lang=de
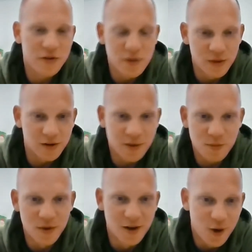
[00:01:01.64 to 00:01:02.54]
viel mit
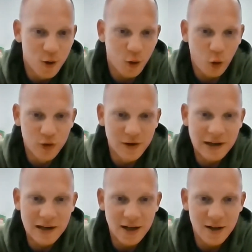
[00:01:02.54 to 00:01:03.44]
dem runden
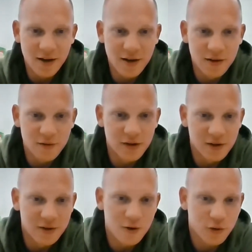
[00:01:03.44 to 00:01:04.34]
Leder. Wir
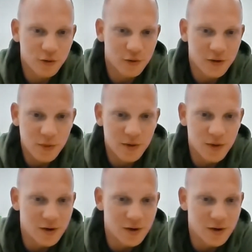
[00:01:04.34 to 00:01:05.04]
sind ja auch zusammen